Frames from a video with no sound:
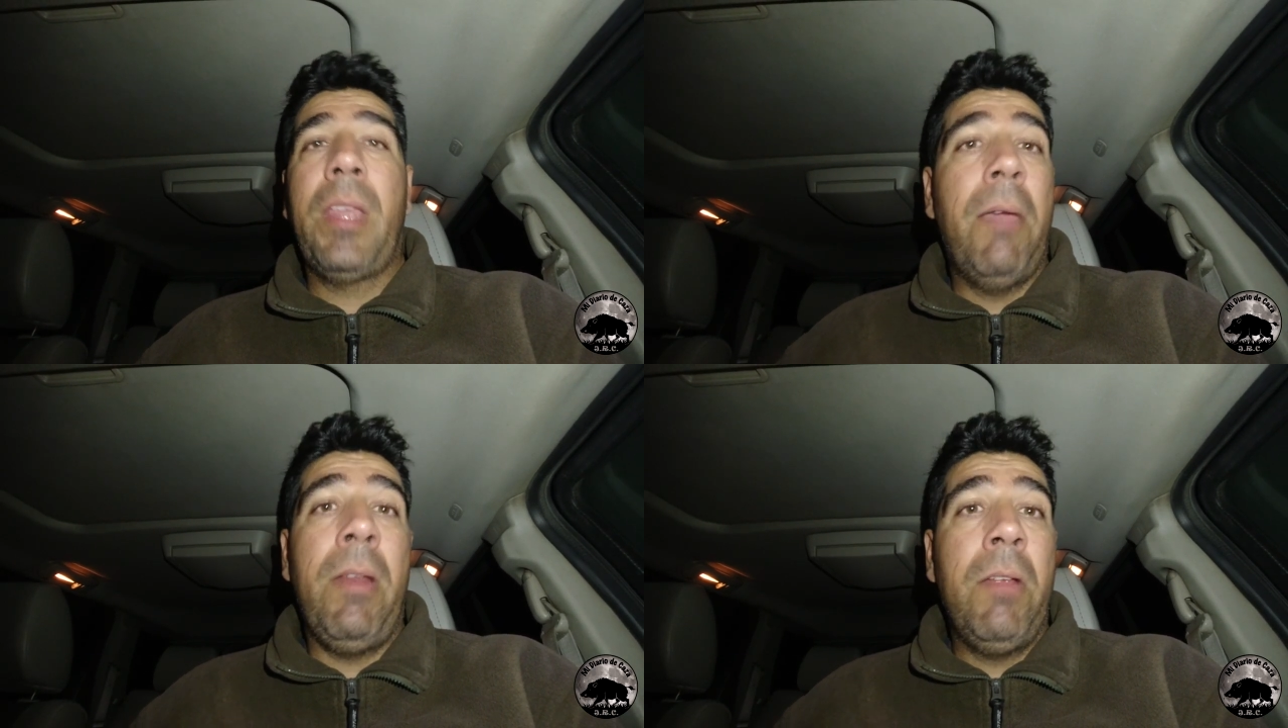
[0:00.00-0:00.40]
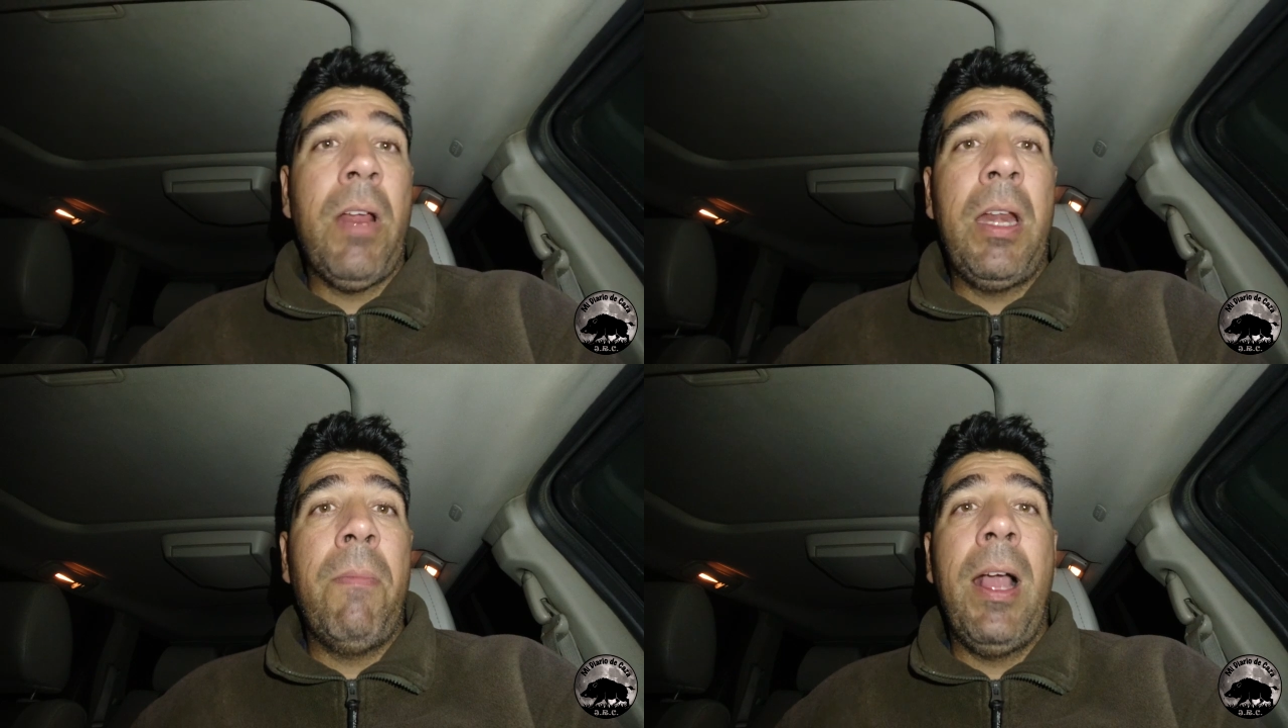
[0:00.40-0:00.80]
que venía
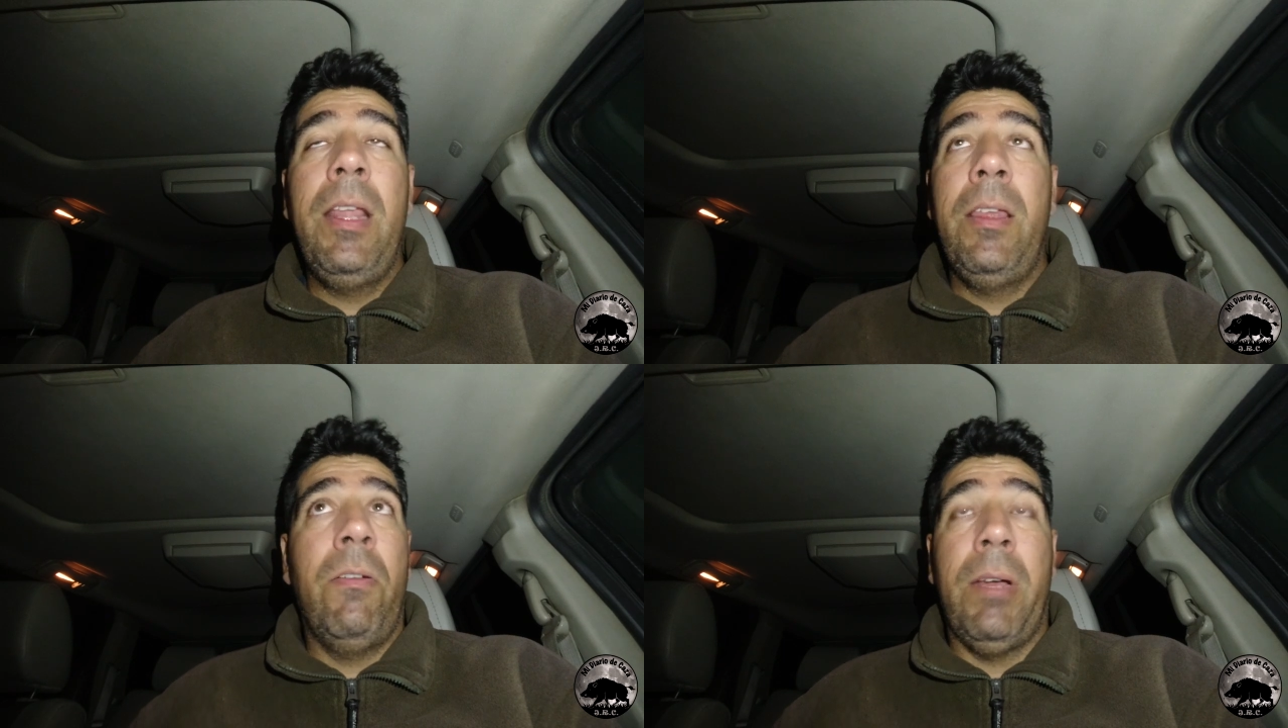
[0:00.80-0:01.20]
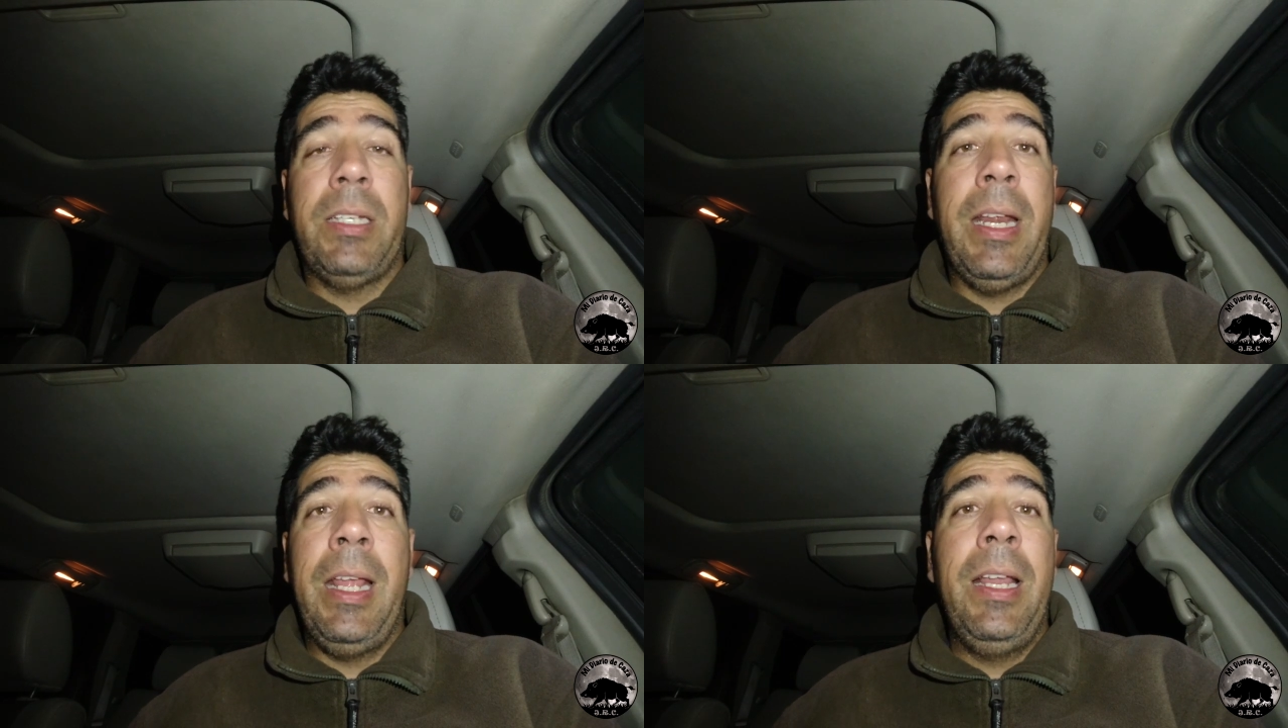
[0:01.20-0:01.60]
un animal y digo, va a
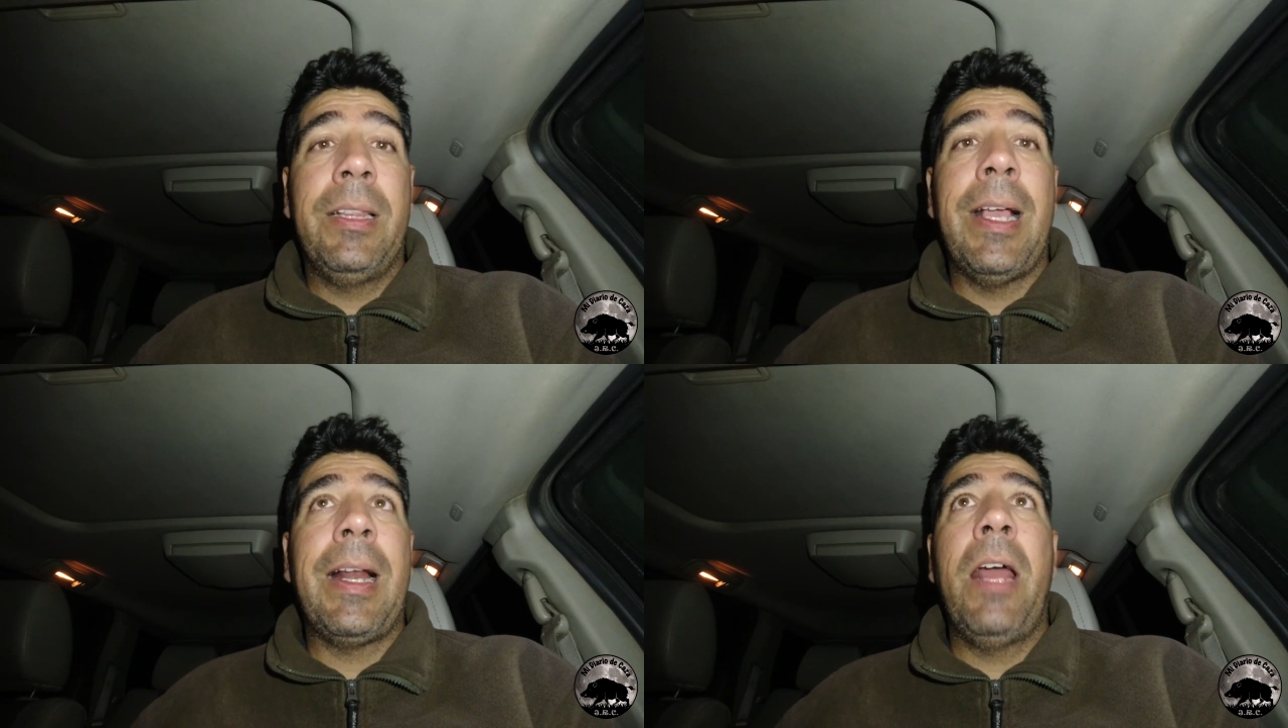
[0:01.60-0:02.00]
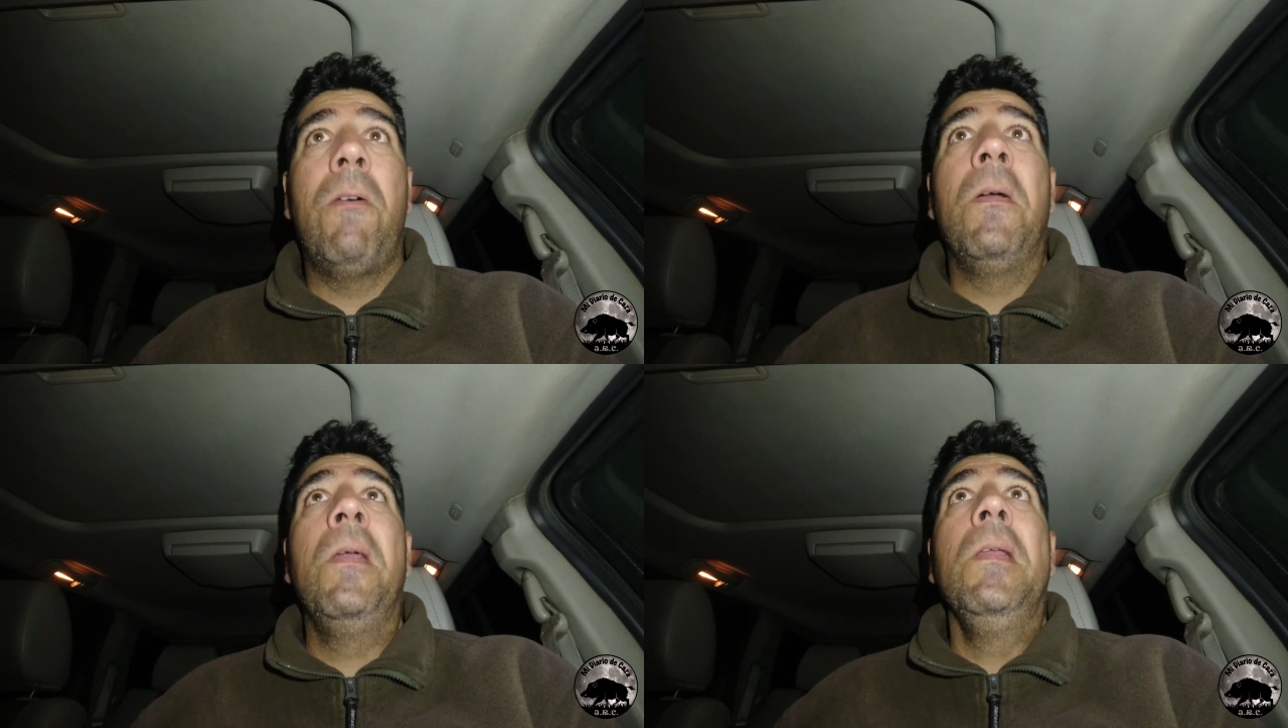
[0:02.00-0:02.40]
ser él, está claro.